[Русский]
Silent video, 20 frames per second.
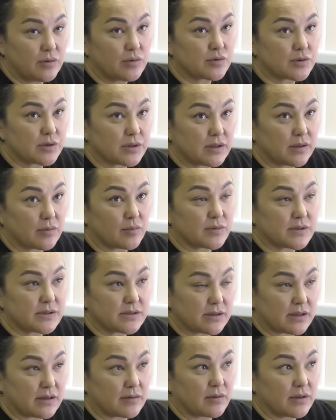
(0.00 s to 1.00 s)
молодежи, там
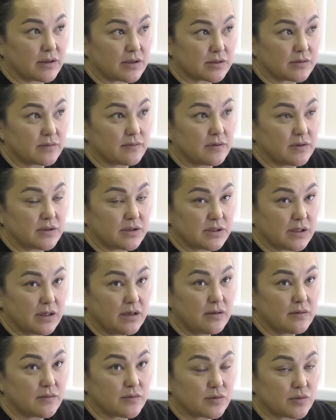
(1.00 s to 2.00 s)
мастера наши
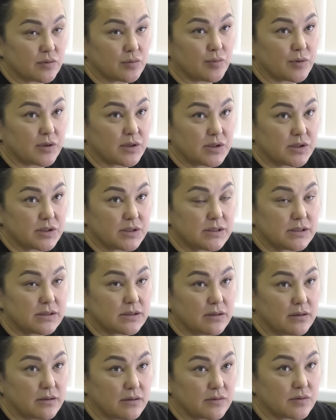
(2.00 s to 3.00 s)
выезжали, все
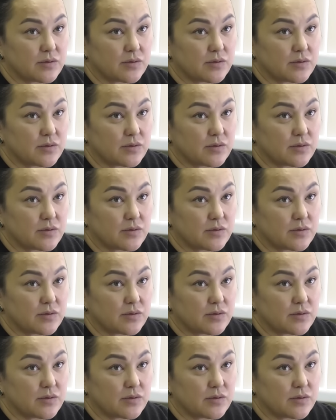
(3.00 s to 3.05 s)
прочистили,